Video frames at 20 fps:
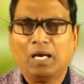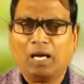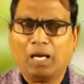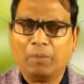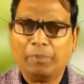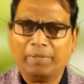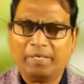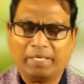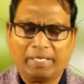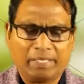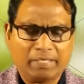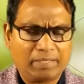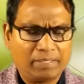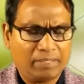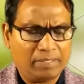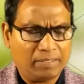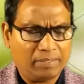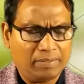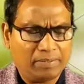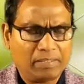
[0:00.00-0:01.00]
ஆம் இன்றைக்கு
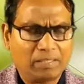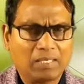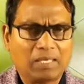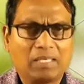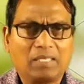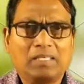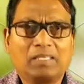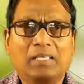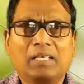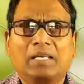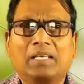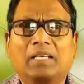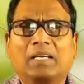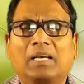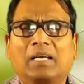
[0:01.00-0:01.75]
கத்தரை